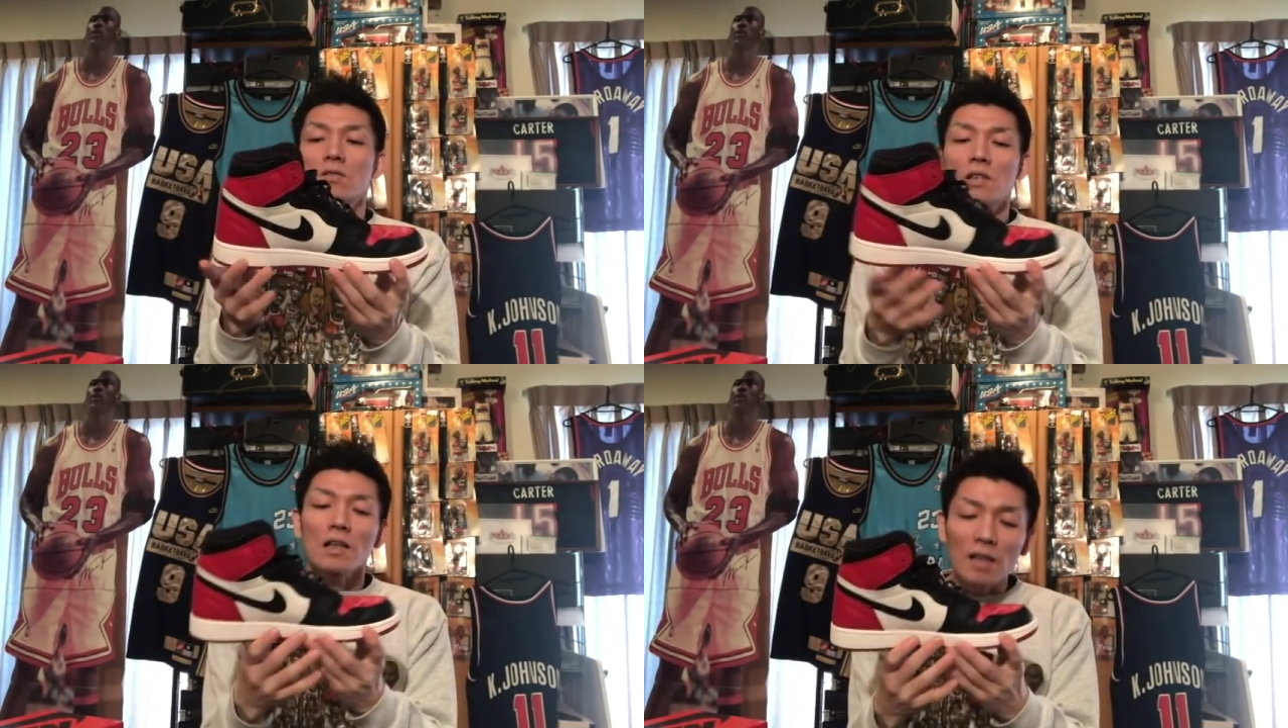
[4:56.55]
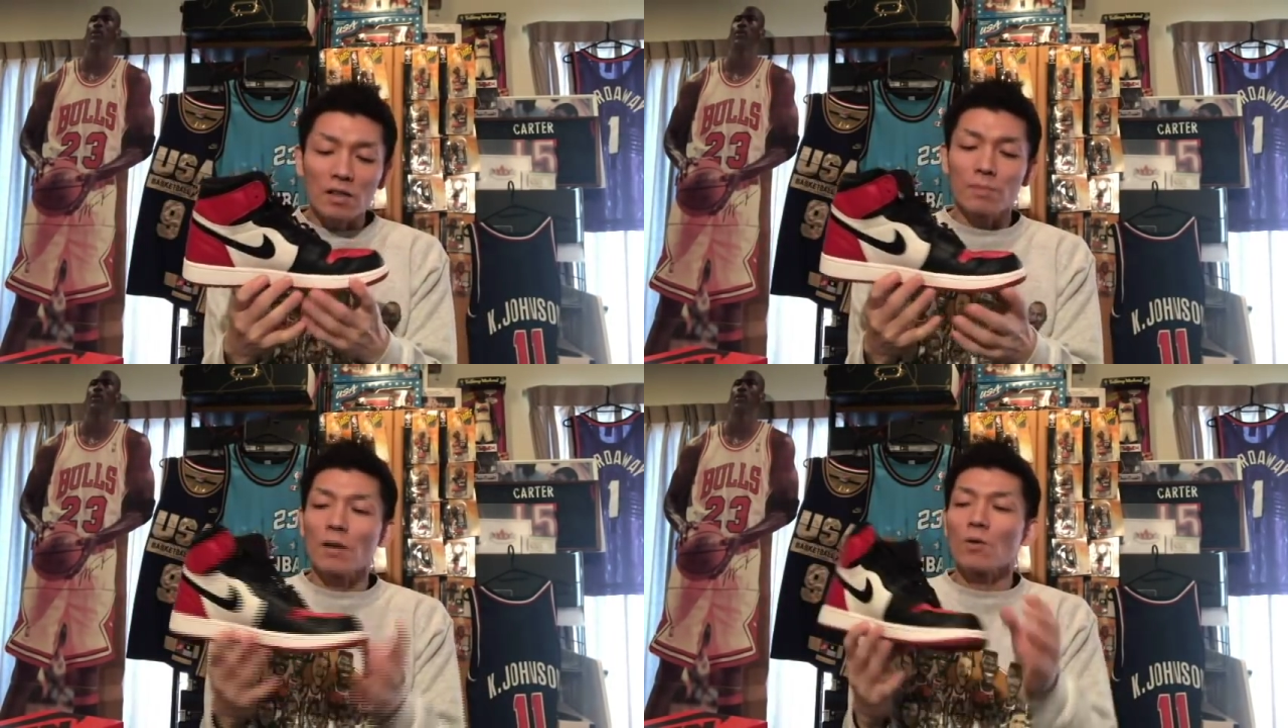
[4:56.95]
違った、
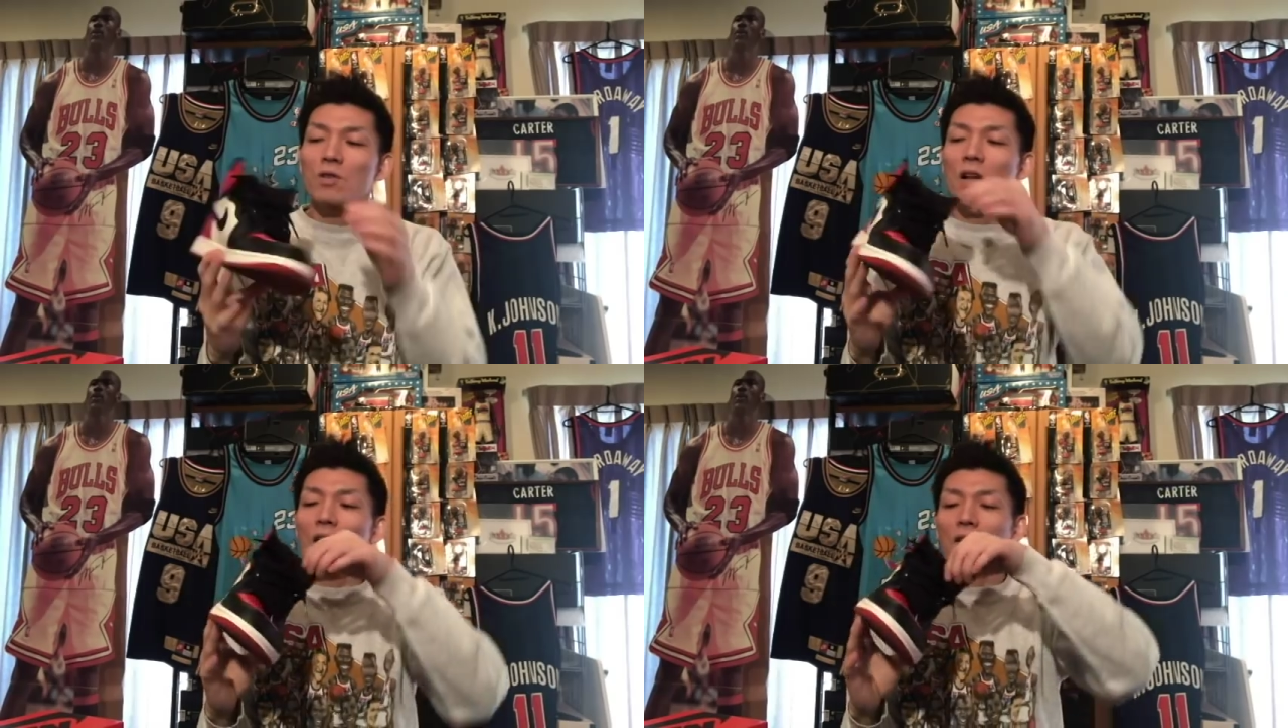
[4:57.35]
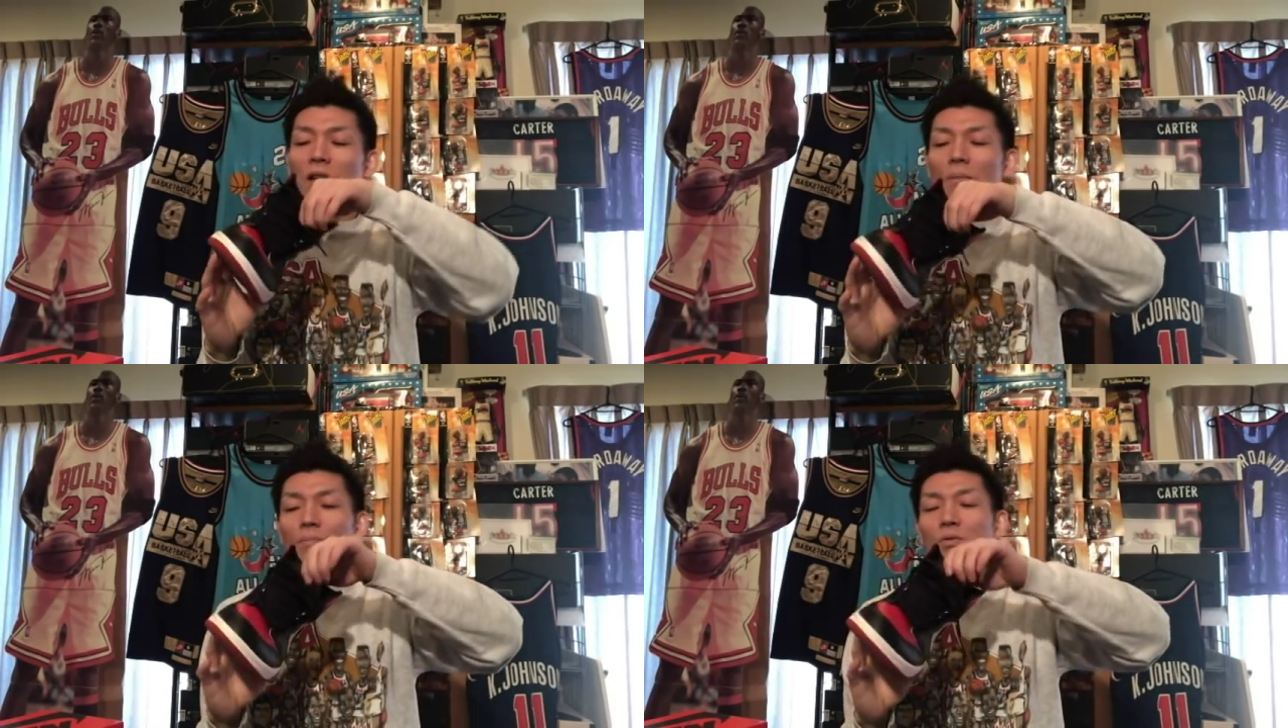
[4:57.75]
つま黒じゃなかっ
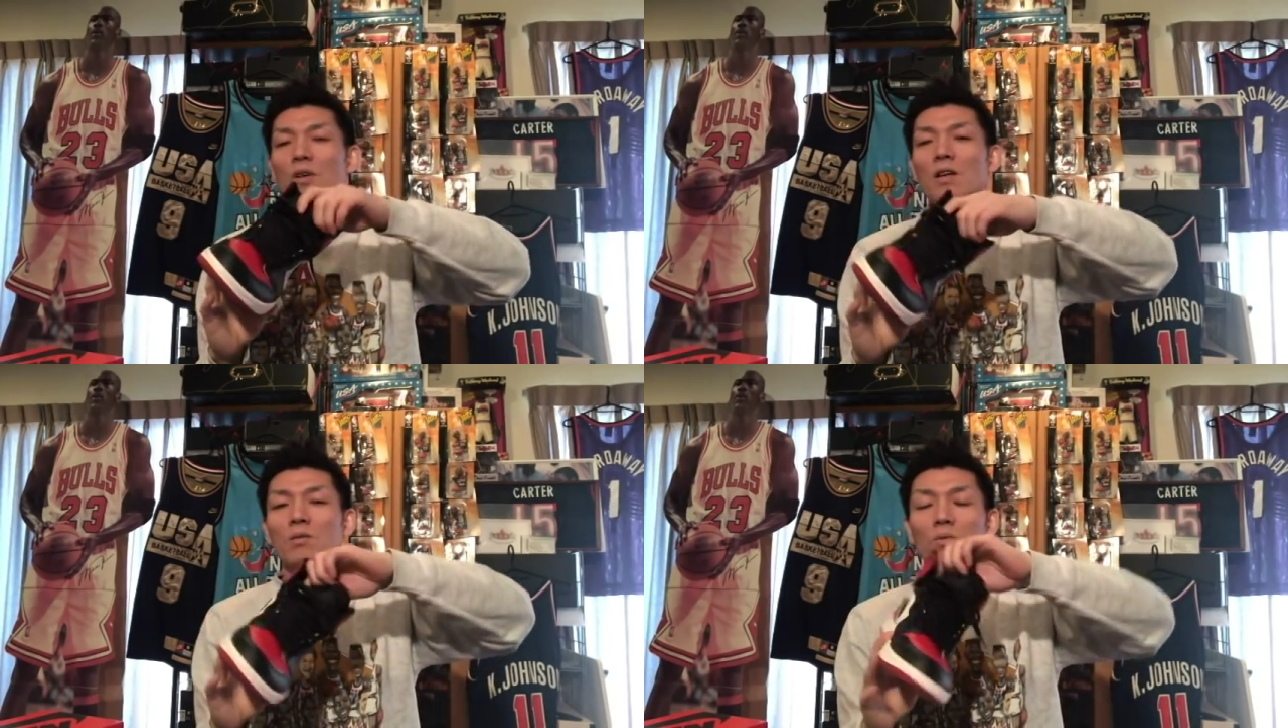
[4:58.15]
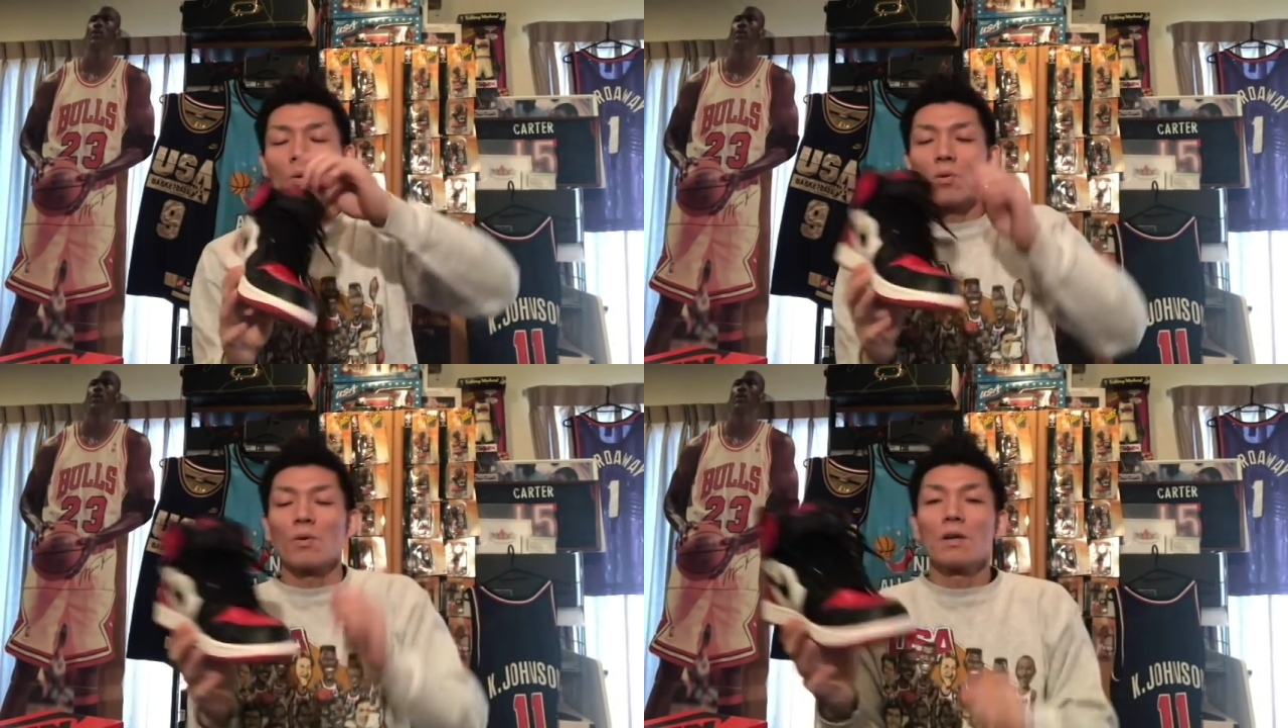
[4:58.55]
た。
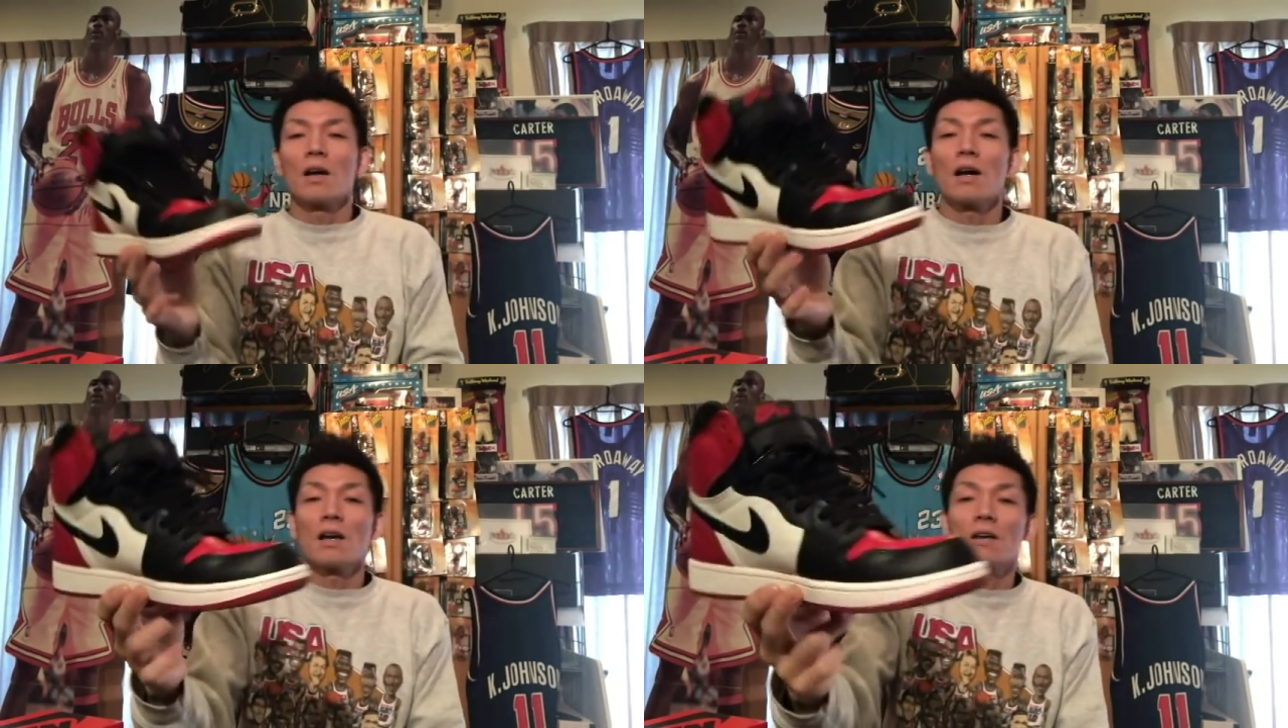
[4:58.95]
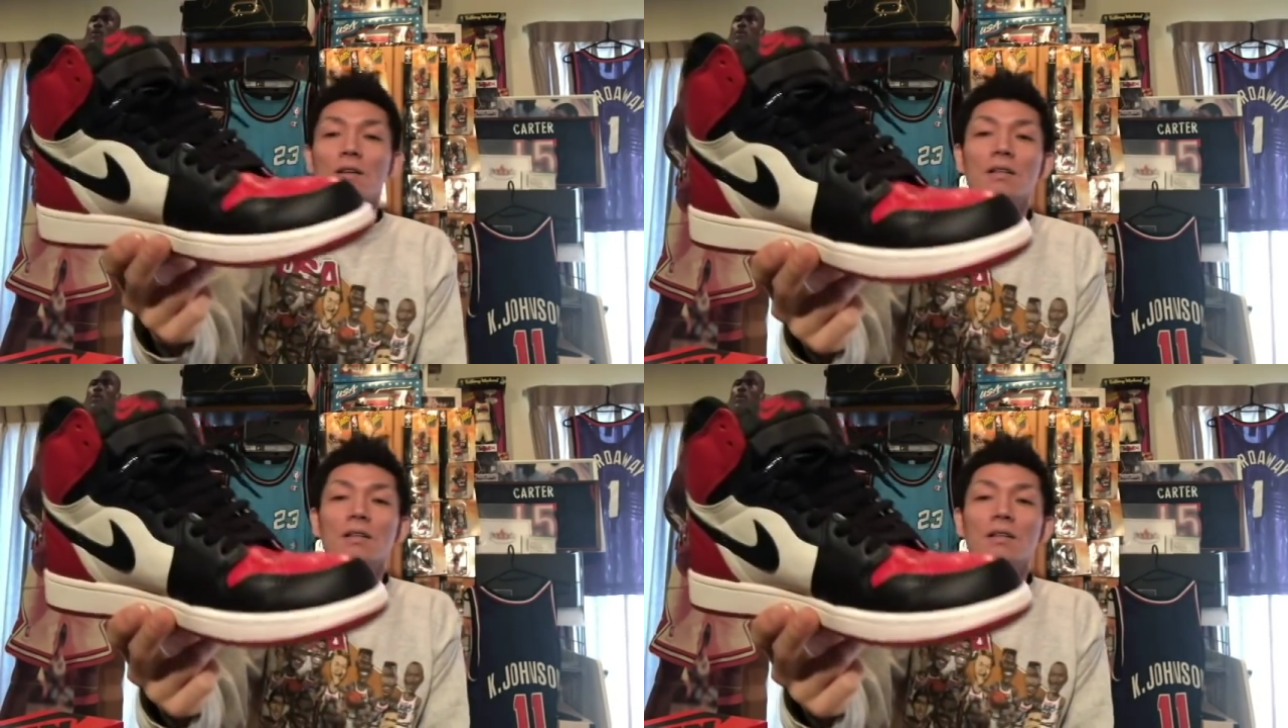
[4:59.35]
ブレッドトー。はい。